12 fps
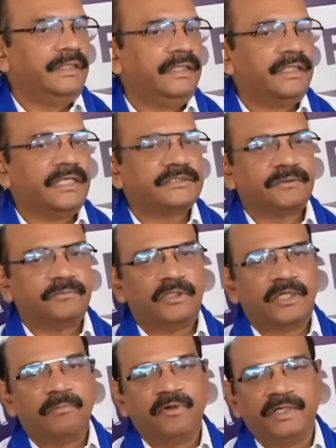ఈ రాష్ట్రంలో
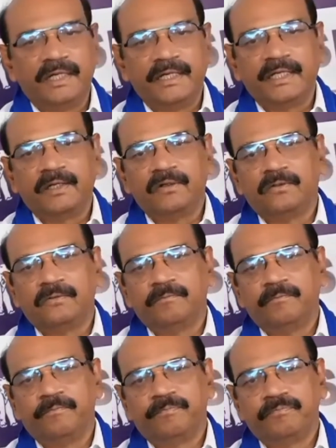రాబోయే ఎన్నికల్లో
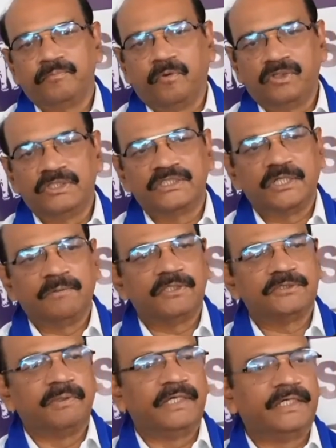బహుజన
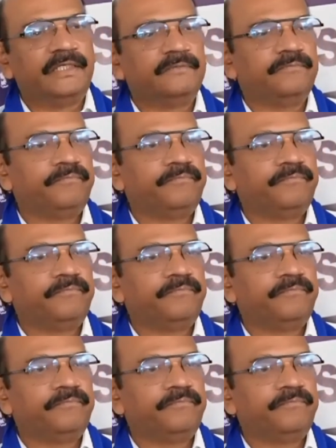సమాజ్ పార్టీ